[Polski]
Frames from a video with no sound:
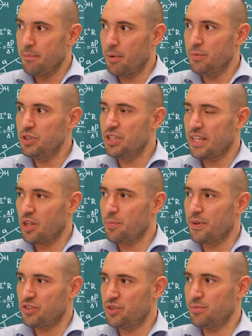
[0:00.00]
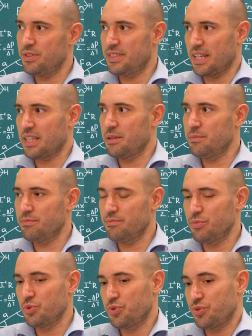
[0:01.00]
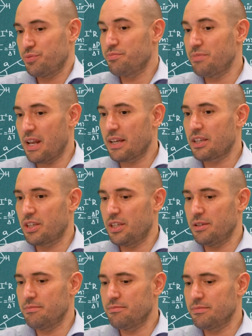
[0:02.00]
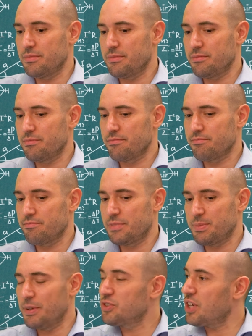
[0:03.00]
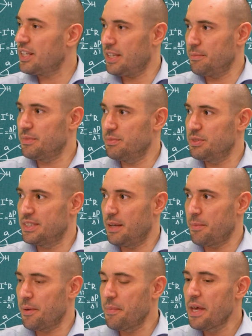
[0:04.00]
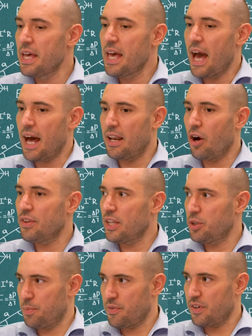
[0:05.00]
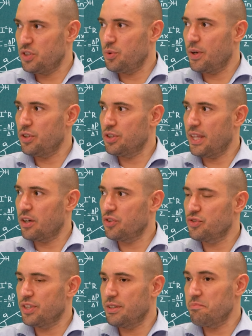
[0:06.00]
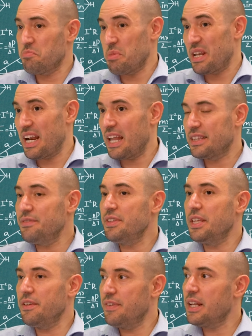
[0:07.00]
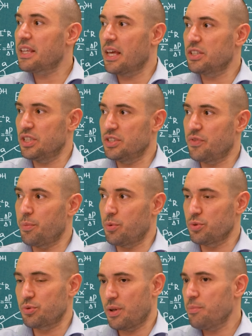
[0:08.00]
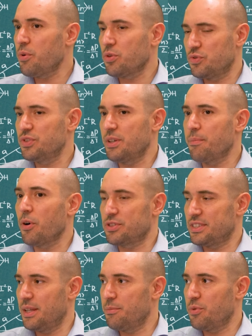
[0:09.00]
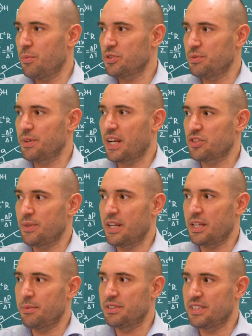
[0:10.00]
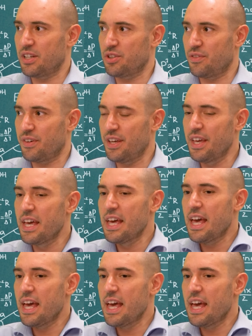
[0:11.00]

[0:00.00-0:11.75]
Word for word: Bo my dzisiaj na nią patrzymy z takim już lekkim zmęczeniem tym systemem, ale ona doprowadziła do tego, że relatywnie niewielkie Księstwo Prus, które było oczywiście mocne, było mocnym graczem na arenie międzynarodowej,